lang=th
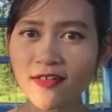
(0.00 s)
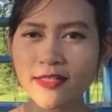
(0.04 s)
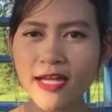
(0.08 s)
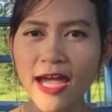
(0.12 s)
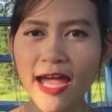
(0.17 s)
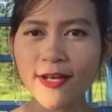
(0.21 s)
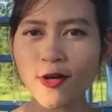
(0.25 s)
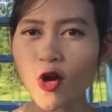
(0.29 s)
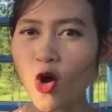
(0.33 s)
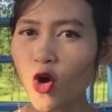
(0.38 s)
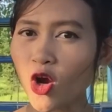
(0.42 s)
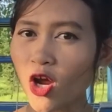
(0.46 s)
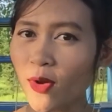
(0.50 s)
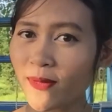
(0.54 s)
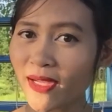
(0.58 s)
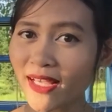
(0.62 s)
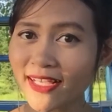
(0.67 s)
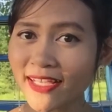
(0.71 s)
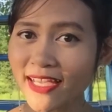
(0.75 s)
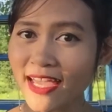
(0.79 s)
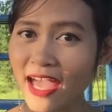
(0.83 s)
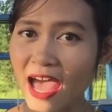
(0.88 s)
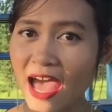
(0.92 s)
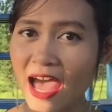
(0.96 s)
คือการออกกำลั
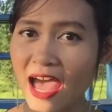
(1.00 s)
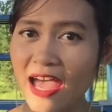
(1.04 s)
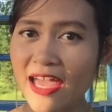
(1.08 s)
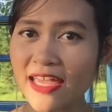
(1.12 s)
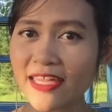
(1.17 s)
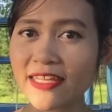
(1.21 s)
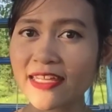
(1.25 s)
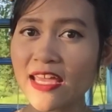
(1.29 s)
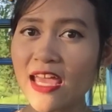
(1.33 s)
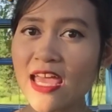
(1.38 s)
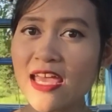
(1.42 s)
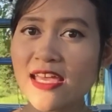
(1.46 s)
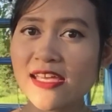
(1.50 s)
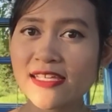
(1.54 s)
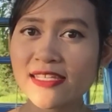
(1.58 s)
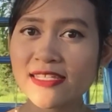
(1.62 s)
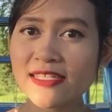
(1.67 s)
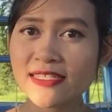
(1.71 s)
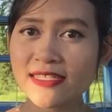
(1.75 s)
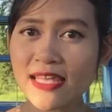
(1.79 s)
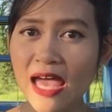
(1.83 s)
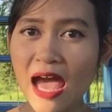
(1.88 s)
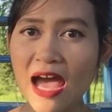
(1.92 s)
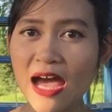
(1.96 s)
งกาย
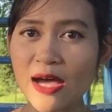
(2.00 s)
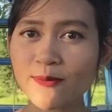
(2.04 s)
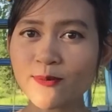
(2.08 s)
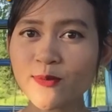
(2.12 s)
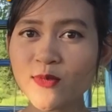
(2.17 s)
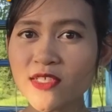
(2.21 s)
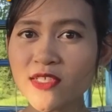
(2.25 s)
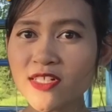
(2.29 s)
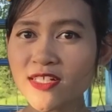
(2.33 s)
3.